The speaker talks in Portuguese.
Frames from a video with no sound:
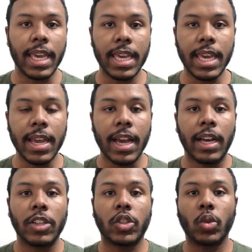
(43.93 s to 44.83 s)
E
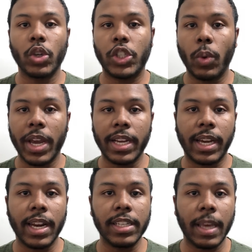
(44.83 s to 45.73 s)
Surgiu aí
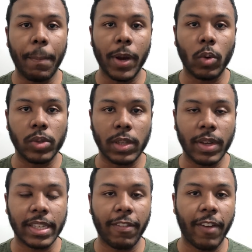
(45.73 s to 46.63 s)
grande repercussão essa